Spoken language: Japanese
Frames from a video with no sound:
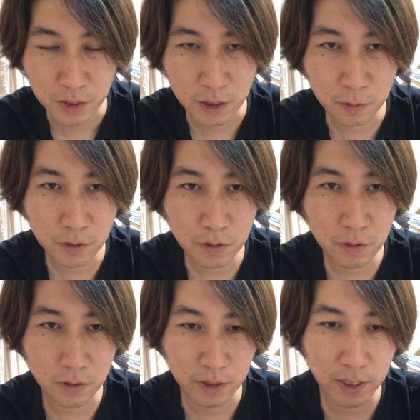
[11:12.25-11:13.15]
自分
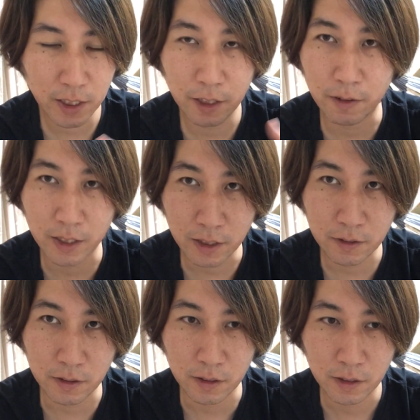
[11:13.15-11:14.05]
のせいではな
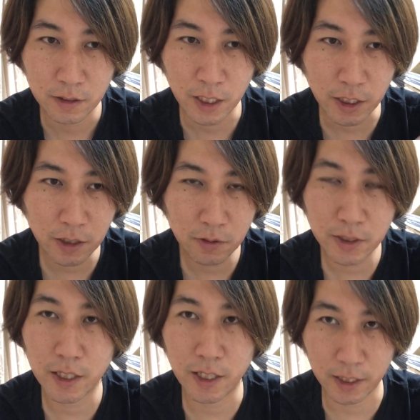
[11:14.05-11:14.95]
く他人の
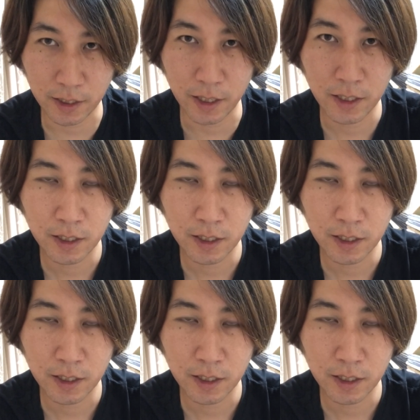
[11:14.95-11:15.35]
せいであって